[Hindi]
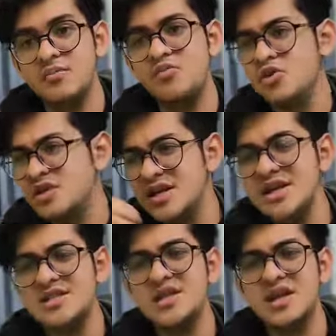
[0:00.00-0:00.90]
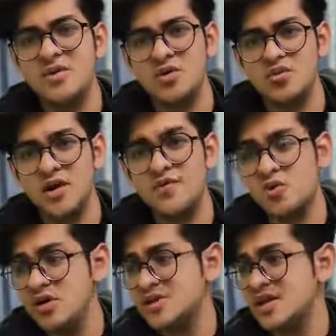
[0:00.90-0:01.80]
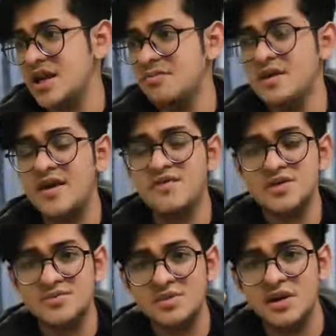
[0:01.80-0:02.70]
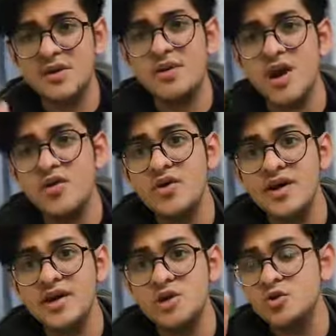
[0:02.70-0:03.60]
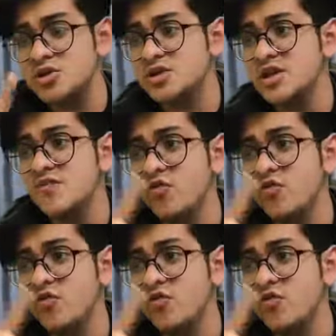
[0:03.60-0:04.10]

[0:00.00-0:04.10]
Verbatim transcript: पूरी तरीके से निर्भर हो या फिर कोई इंसान आपकी लाइफ की सबसे बड़ी प्रायोरिटी है ना तो जिस दिन